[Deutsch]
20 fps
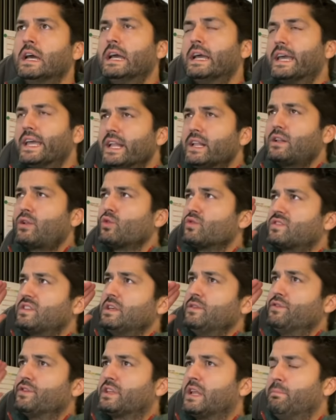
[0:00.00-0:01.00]

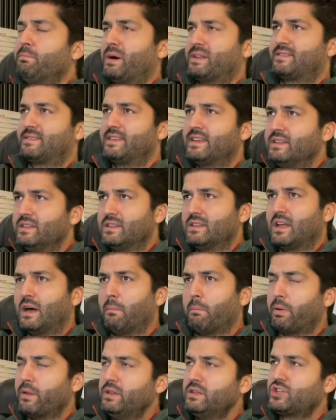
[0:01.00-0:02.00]
inklusive dem Patienten
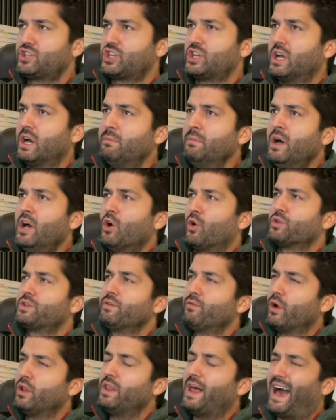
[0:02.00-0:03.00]
am Bildschirm und die
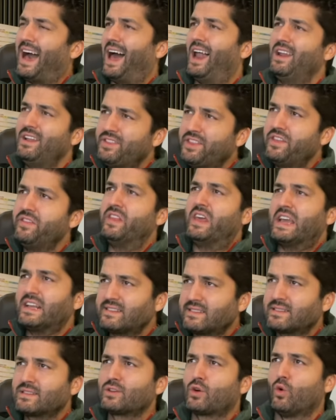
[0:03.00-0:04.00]
wollen alle den
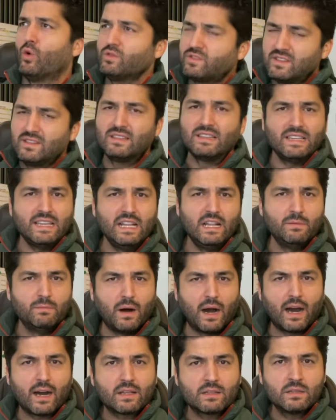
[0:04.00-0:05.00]
nächsten großen Deal
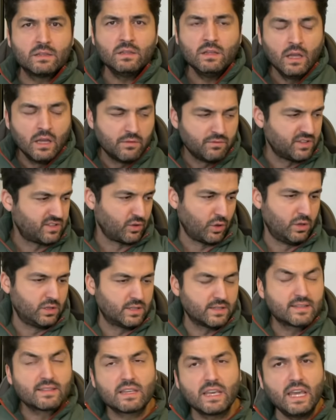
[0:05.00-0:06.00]
machen. Wie soll denn
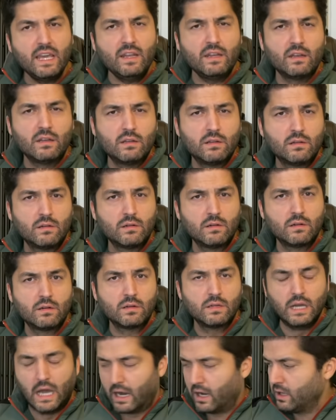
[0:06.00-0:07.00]
das gehen?
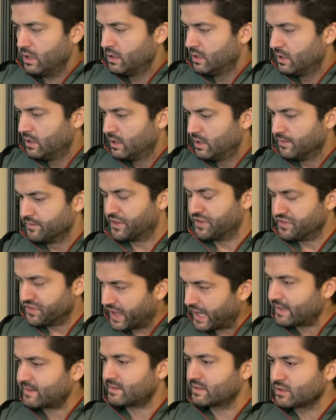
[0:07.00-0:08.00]
Ja, den
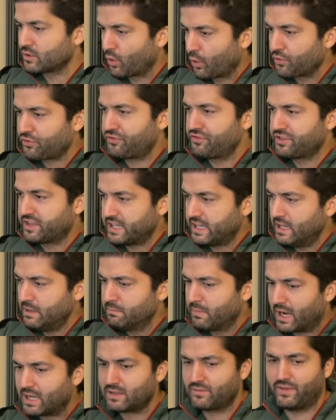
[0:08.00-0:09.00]
nächsten großen Deal
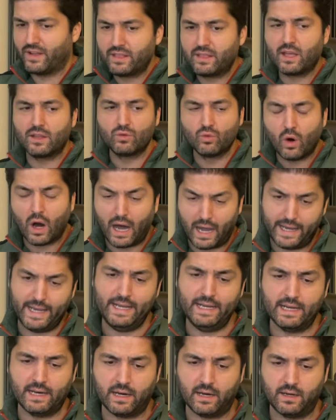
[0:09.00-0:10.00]
macht wenn dann nur
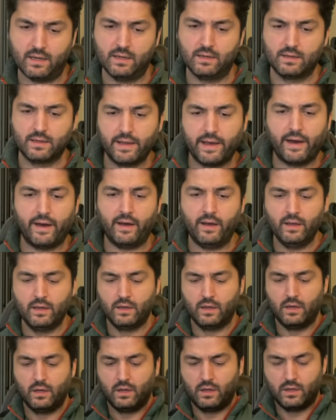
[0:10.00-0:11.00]
einer, ja?
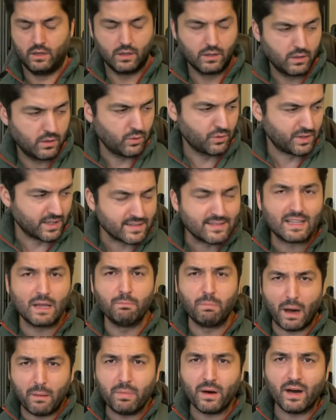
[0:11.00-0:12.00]
Und das ist der
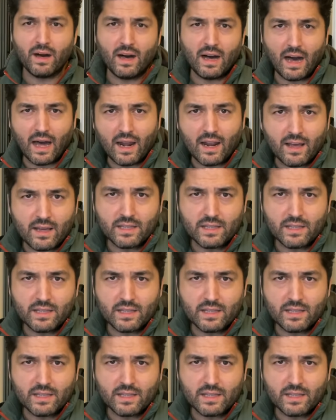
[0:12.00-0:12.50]
Baba aller